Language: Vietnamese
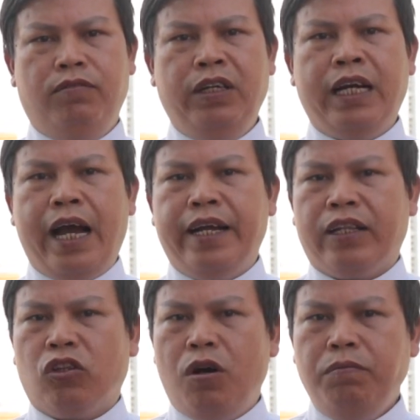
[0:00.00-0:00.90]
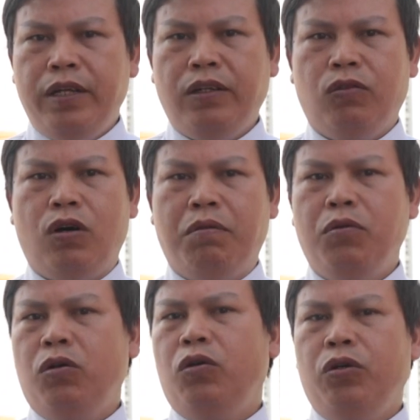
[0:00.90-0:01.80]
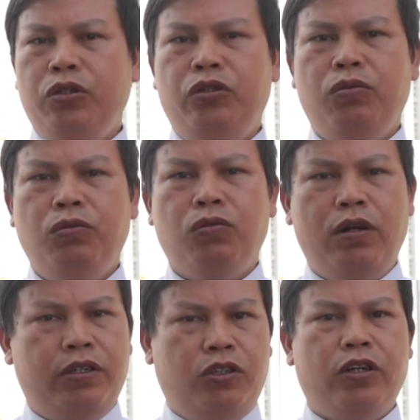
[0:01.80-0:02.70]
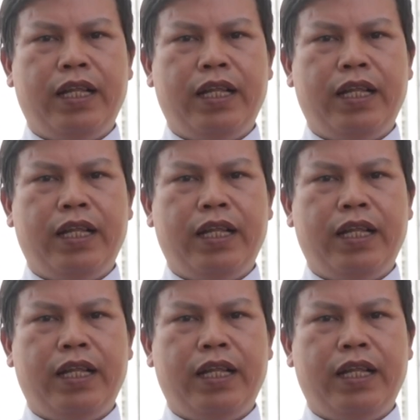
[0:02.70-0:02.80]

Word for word: vì Ngài đã tóm tắt toàn bộ nội dung của luật Do